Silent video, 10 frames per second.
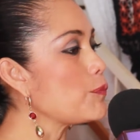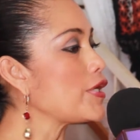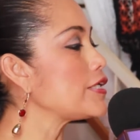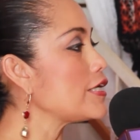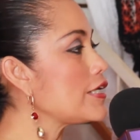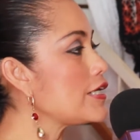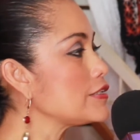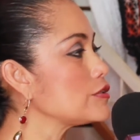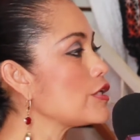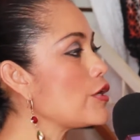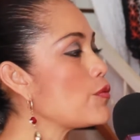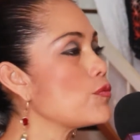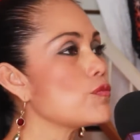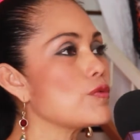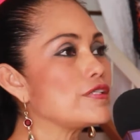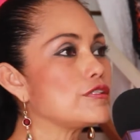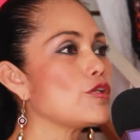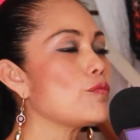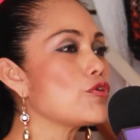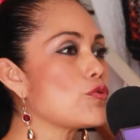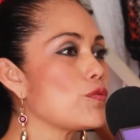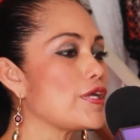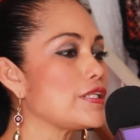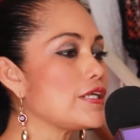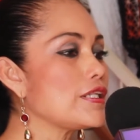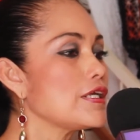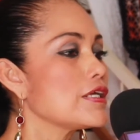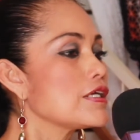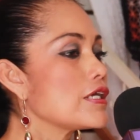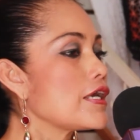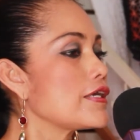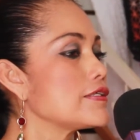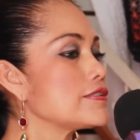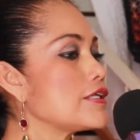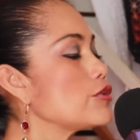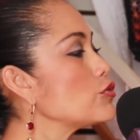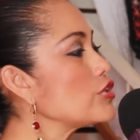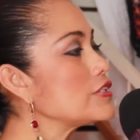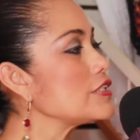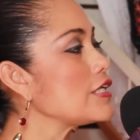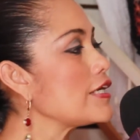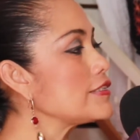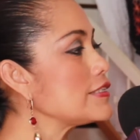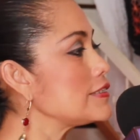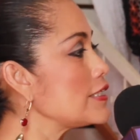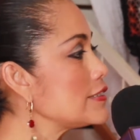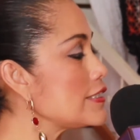playeras de un estilo muy juvenil, este, no sé si es este, en